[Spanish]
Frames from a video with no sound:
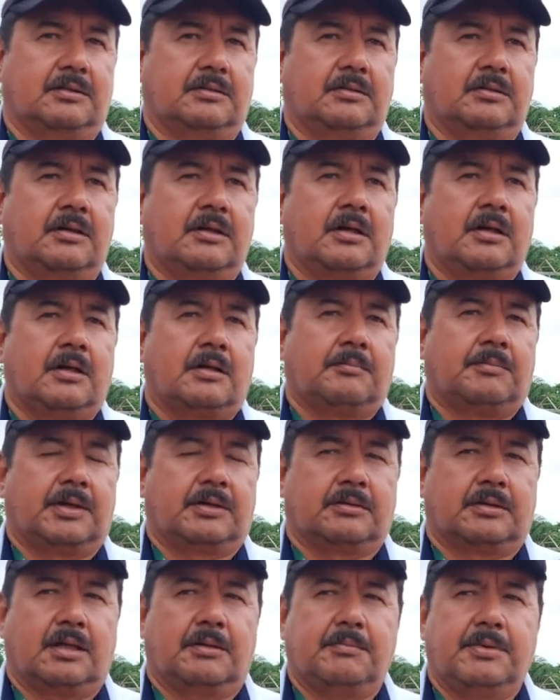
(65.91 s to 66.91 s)
¿no?
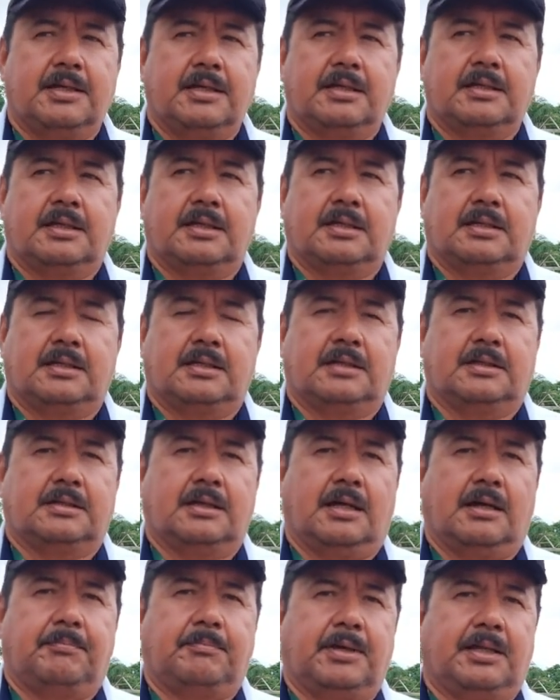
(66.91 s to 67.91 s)
Pero también
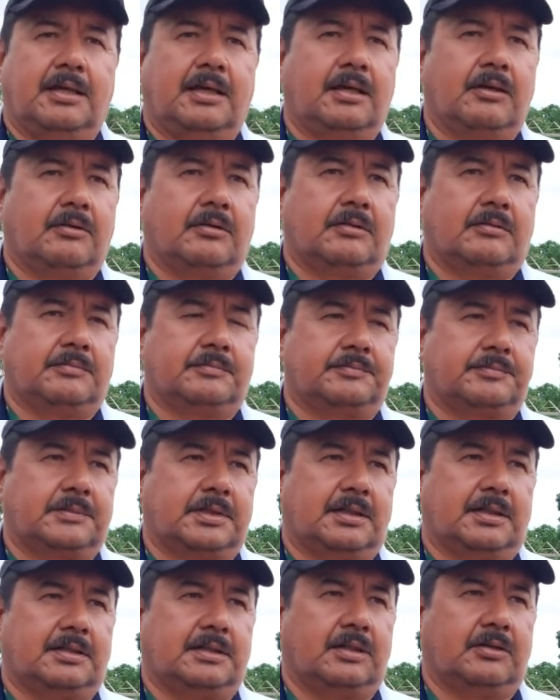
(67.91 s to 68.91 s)
ha pedido
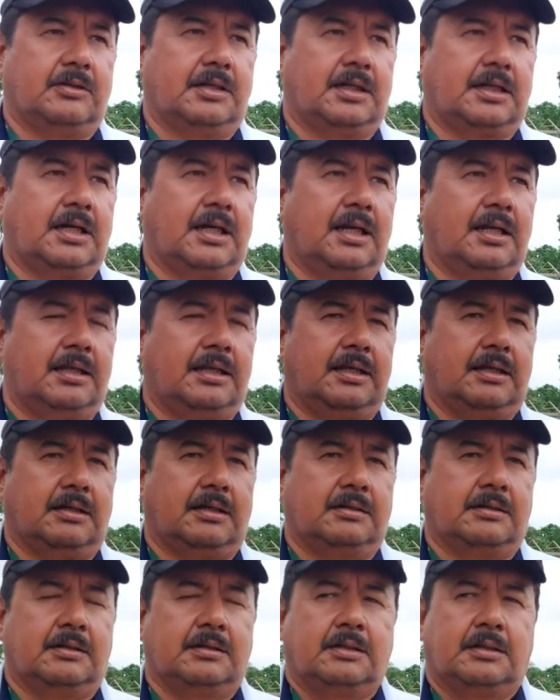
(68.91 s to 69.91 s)
el señor alcalde a
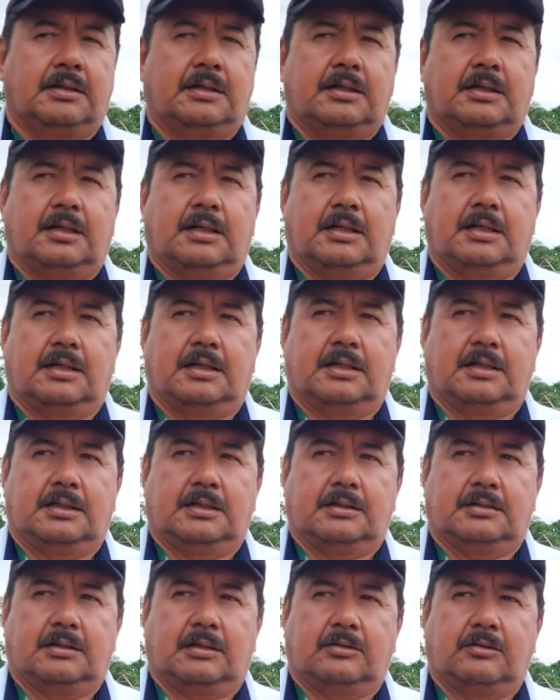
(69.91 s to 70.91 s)
la
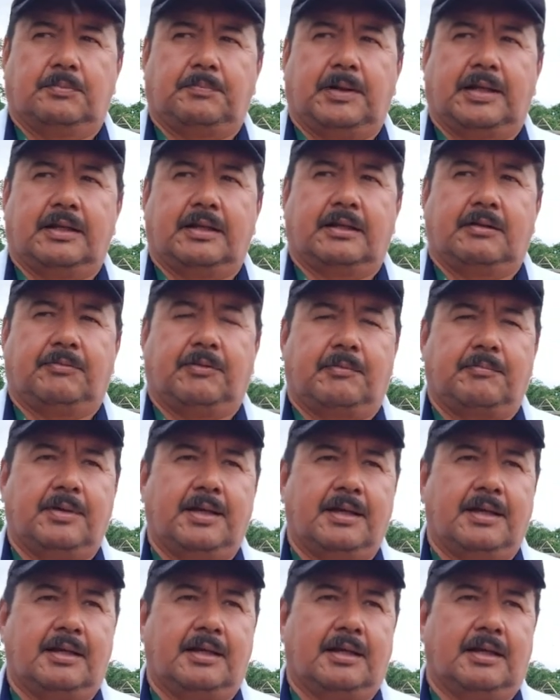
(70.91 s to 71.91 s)
a, los padres de
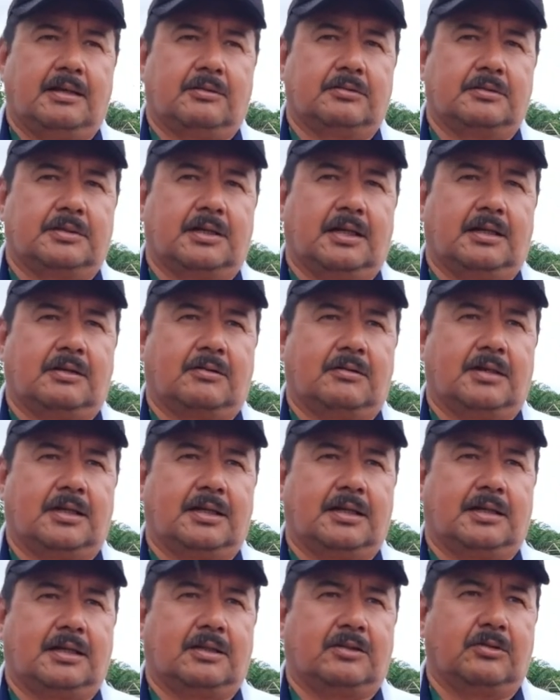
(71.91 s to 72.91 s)
familia, a las juntas
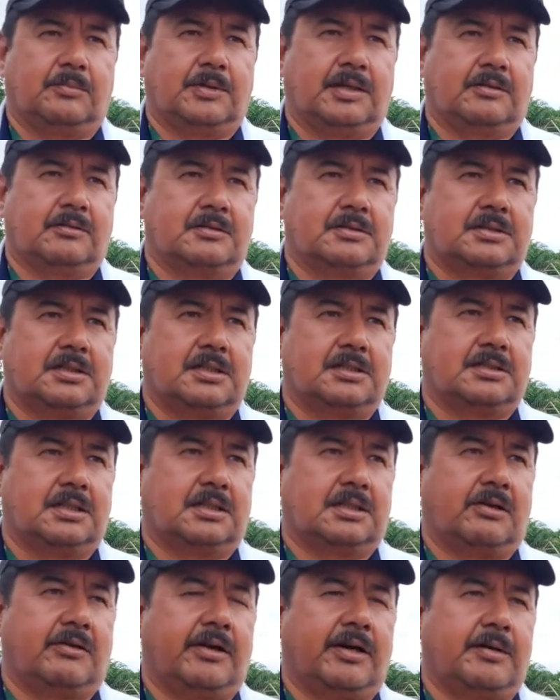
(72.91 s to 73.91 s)
escolares que tomen conciencia y
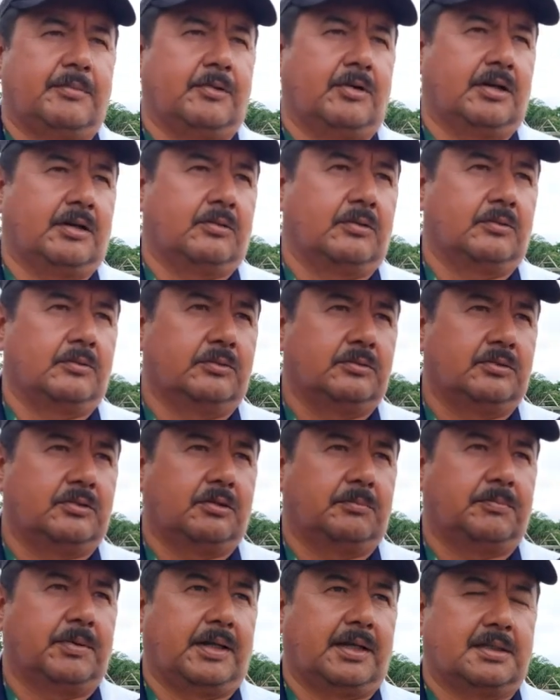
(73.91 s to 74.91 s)
trabajemos en
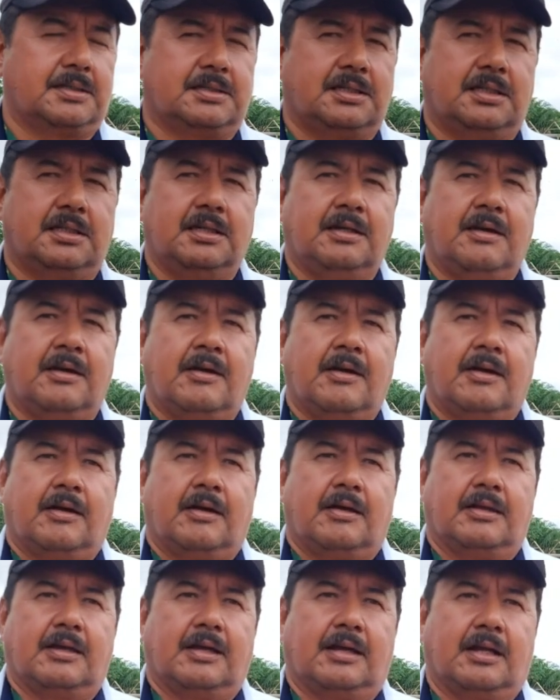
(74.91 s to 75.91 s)
conjunto para así
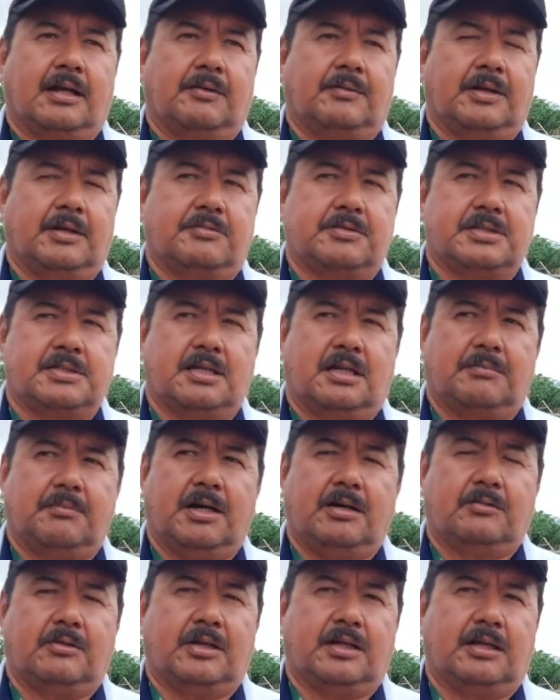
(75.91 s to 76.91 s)
llegar a beneficiar
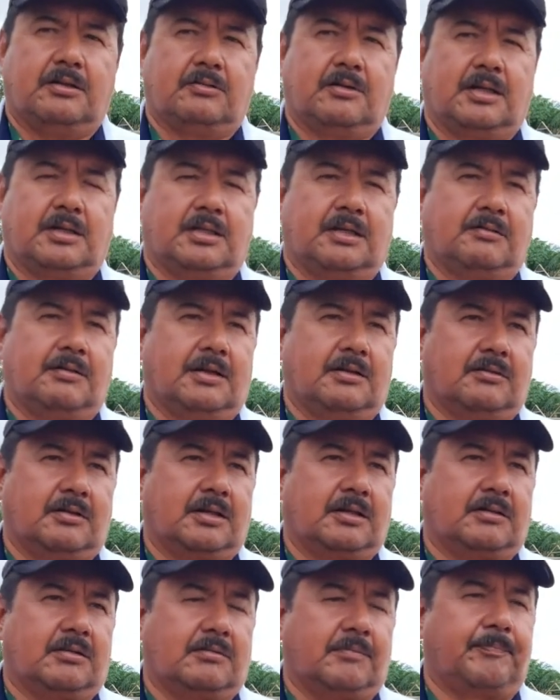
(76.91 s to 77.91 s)
más unidades educativas en lo
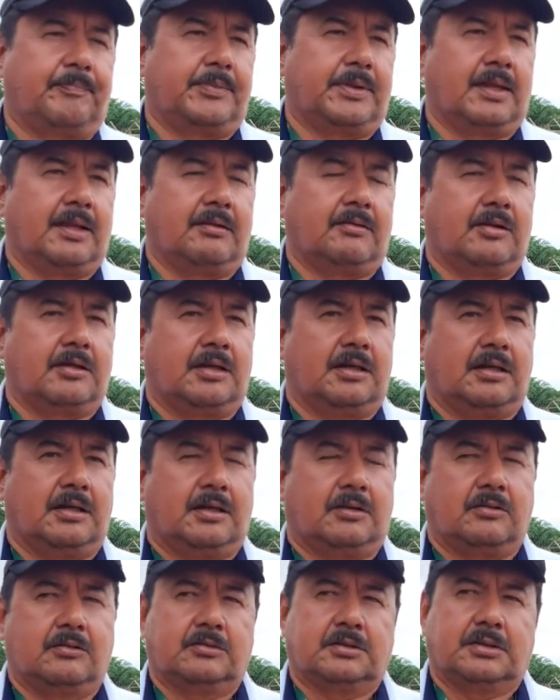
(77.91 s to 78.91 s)
que, en lo
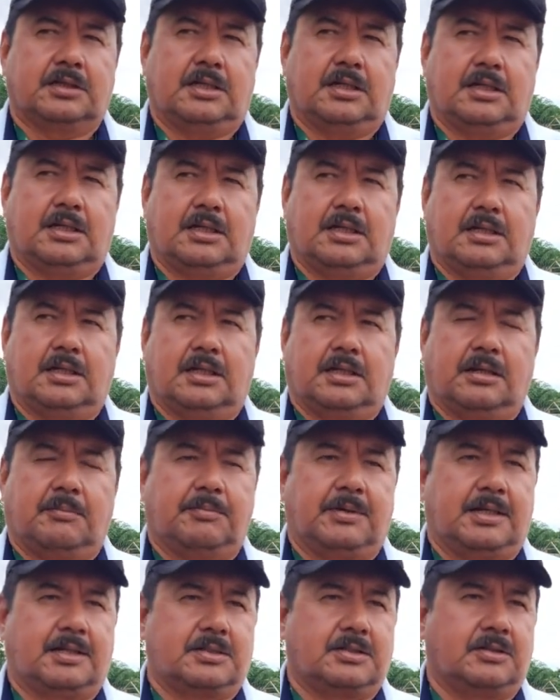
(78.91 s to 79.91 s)
que consta las
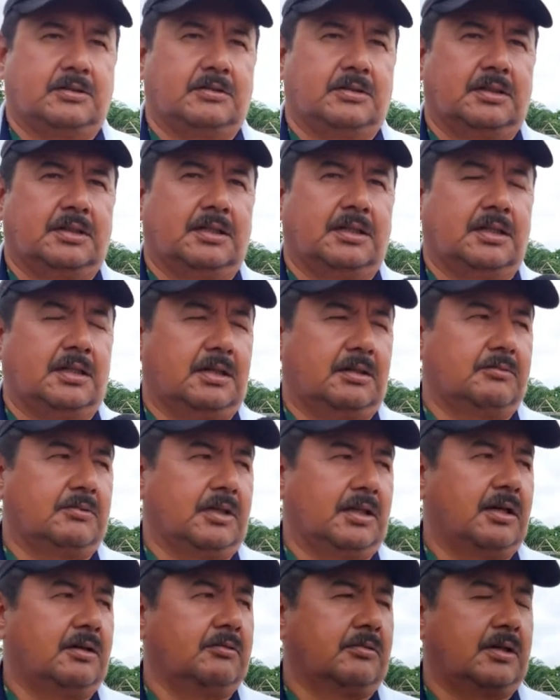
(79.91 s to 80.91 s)
reparaciones de
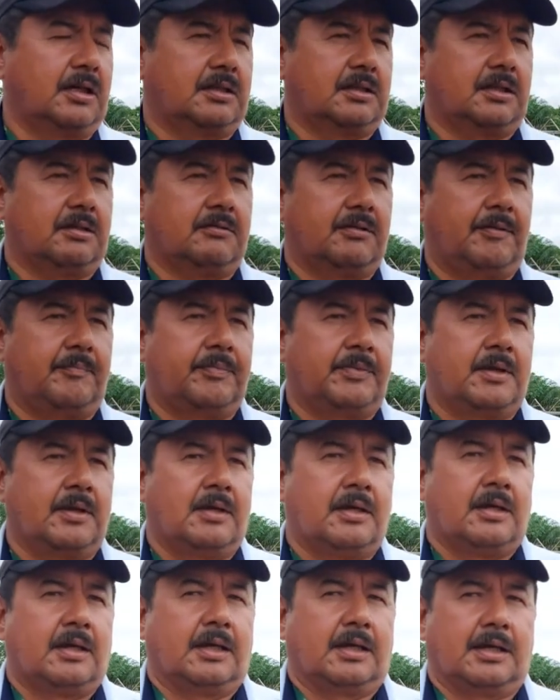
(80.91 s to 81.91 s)
unidad educativa.
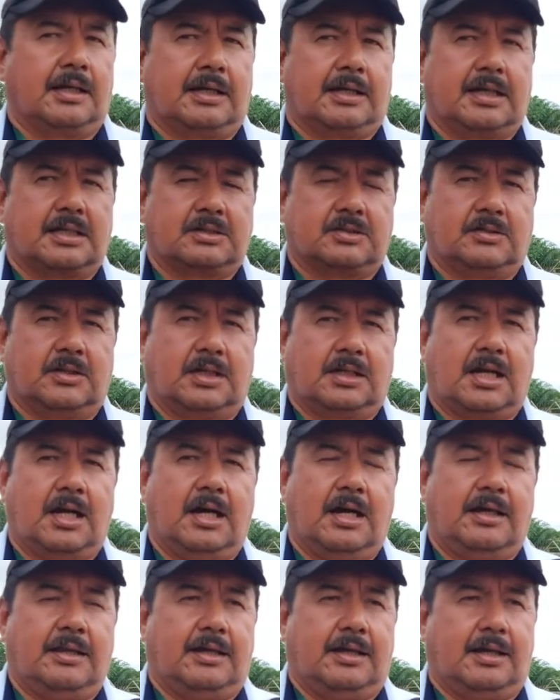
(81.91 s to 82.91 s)
En el caso de
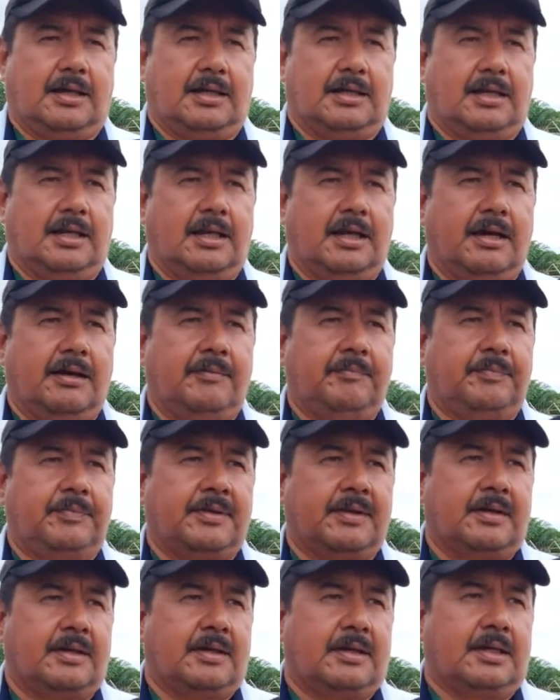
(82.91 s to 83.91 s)
acá, de Galilea,
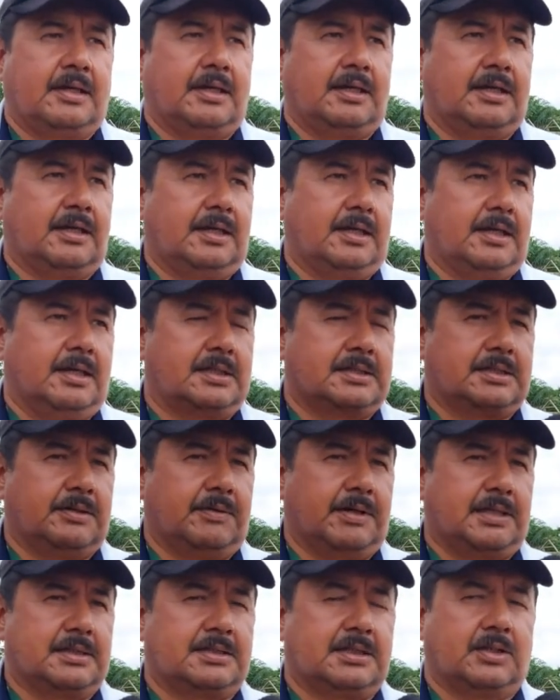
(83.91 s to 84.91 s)
eh, se
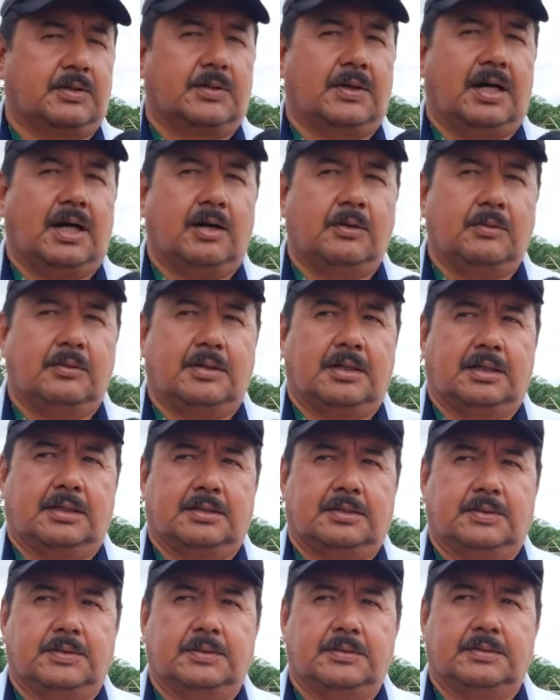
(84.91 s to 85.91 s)
van a hacer dos
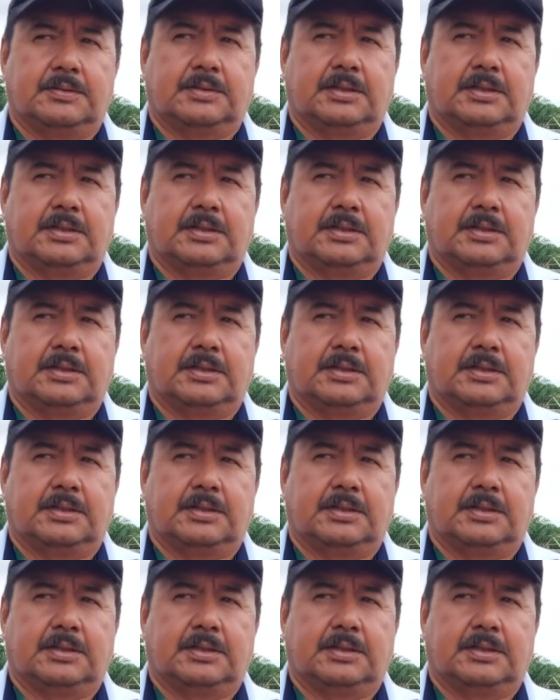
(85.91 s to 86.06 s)
aulas, ¿no?